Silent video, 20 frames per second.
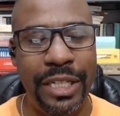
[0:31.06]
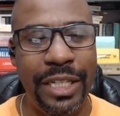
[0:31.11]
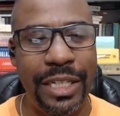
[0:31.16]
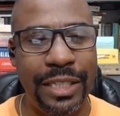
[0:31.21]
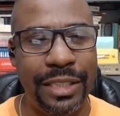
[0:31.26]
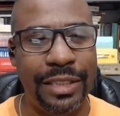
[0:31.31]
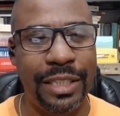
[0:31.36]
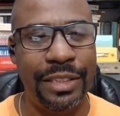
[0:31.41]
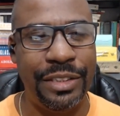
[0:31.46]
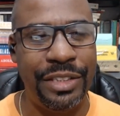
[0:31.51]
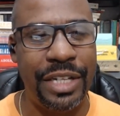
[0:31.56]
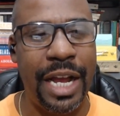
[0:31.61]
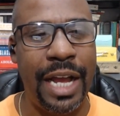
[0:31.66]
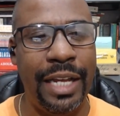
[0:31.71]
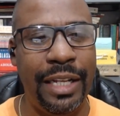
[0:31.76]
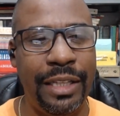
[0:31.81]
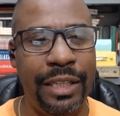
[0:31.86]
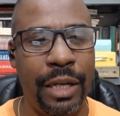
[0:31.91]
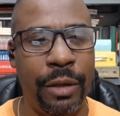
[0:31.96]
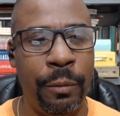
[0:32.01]
Você
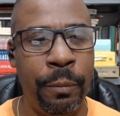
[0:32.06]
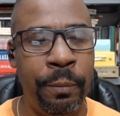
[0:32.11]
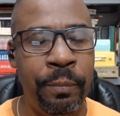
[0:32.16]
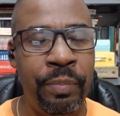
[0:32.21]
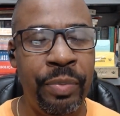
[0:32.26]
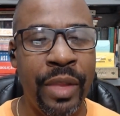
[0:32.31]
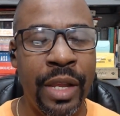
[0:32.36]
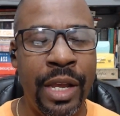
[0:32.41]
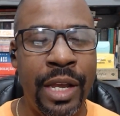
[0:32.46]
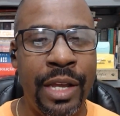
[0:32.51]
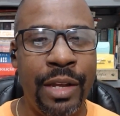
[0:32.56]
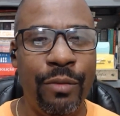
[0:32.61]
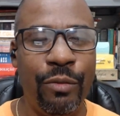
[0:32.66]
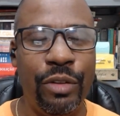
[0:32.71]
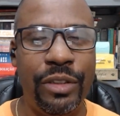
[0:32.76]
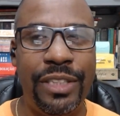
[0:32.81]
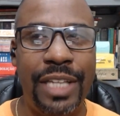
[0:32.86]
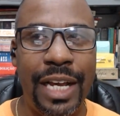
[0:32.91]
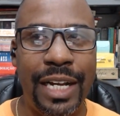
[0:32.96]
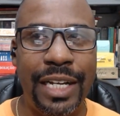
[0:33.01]
acredita que o
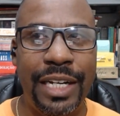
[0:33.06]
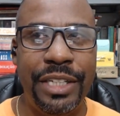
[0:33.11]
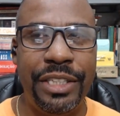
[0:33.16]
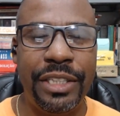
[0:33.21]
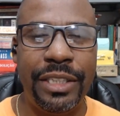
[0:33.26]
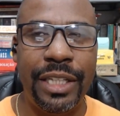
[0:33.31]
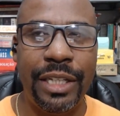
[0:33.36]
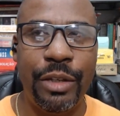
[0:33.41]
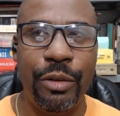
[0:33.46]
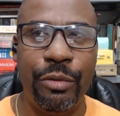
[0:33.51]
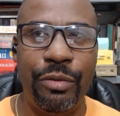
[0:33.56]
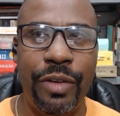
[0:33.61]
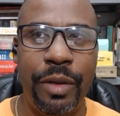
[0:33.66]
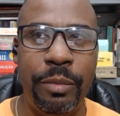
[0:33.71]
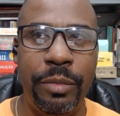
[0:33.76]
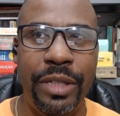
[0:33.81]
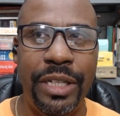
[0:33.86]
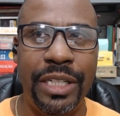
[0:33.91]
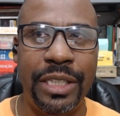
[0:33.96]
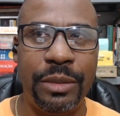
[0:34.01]
feminismo, é, para
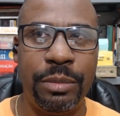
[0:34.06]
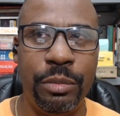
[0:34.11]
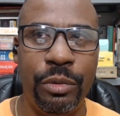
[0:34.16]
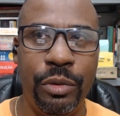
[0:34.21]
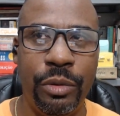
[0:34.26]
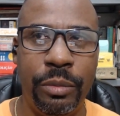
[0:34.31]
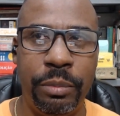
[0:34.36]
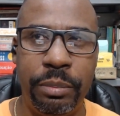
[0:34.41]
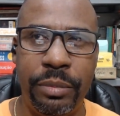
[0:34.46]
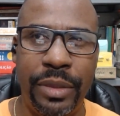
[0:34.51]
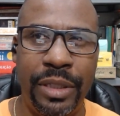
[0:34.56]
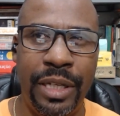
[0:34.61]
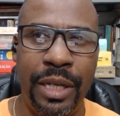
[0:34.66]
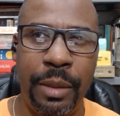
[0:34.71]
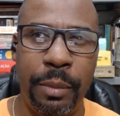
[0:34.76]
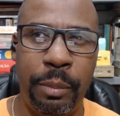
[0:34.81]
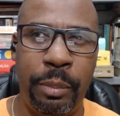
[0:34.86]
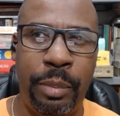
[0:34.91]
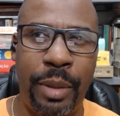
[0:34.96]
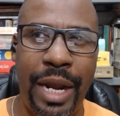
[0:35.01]
ele
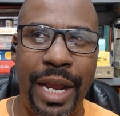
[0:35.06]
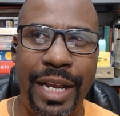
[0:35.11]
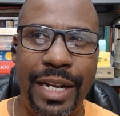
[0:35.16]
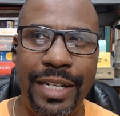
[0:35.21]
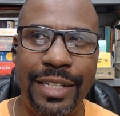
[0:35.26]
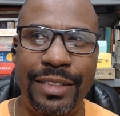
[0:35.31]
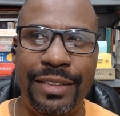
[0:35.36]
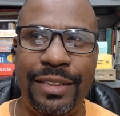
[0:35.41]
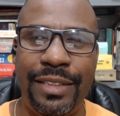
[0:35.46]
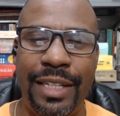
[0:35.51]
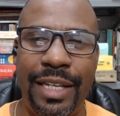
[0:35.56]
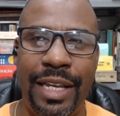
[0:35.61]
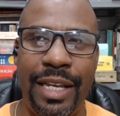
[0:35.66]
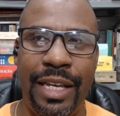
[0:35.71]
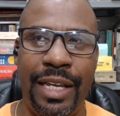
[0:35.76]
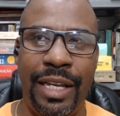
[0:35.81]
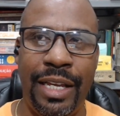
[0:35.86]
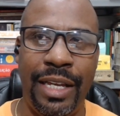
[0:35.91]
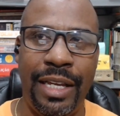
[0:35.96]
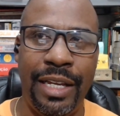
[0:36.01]
ser, digamos assim,
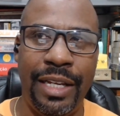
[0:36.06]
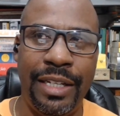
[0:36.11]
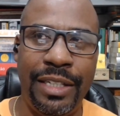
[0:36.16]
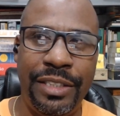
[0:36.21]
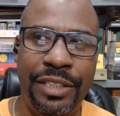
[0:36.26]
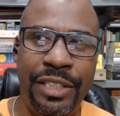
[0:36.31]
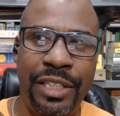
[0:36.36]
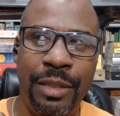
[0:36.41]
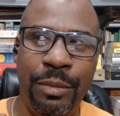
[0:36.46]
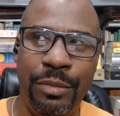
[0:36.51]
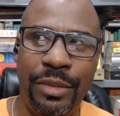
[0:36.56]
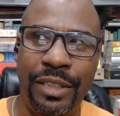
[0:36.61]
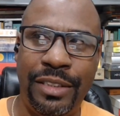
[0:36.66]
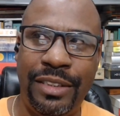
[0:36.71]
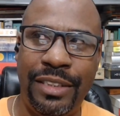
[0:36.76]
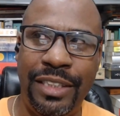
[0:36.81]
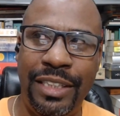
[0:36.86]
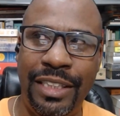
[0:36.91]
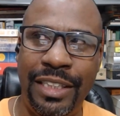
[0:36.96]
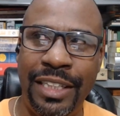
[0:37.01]

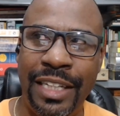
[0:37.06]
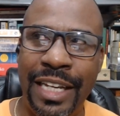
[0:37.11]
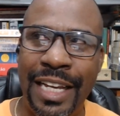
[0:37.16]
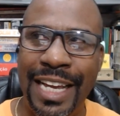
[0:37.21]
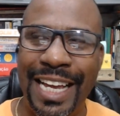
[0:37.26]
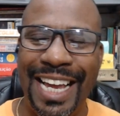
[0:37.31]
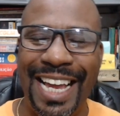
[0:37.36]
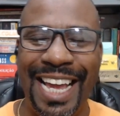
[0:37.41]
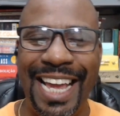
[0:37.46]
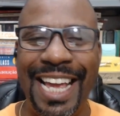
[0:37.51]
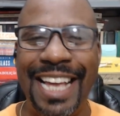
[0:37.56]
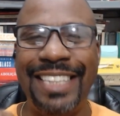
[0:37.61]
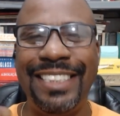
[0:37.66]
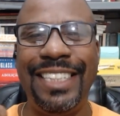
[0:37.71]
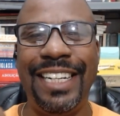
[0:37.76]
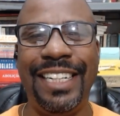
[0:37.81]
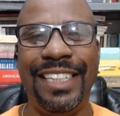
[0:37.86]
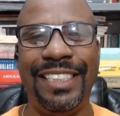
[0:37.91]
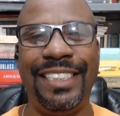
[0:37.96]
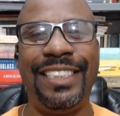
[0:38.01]
exercido, para uma pessoa
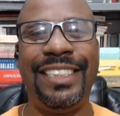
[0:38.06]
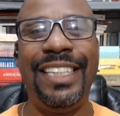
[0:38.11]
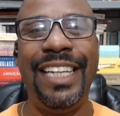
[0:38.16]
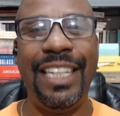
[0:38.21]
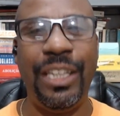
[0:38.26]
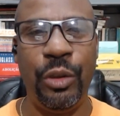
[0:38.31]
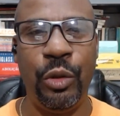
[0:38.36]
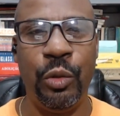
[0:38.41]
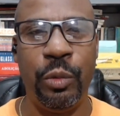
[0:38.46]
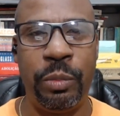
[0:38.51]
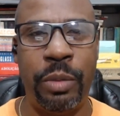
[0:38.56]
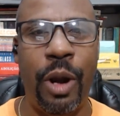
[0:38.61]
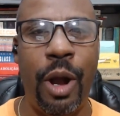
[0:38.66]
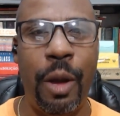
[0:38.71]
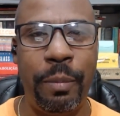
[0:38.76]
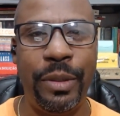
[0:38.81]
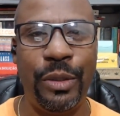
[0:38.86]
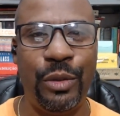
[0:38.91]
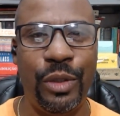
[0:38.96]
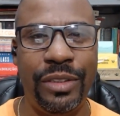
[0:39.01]
dizer assim, eu
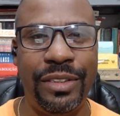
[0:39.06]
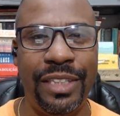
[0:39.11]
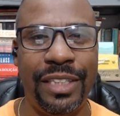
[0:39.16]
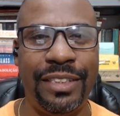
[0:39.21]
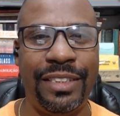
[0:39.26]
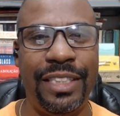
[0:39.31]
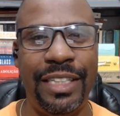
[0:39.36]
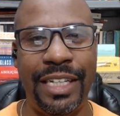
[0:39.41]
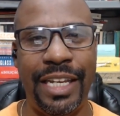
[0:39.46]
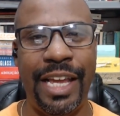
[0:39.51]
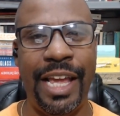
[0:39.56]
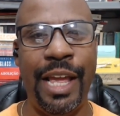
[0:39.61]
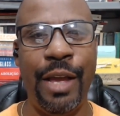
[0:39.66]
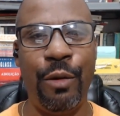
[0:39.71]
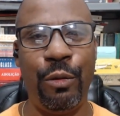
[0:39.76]
sou feminista,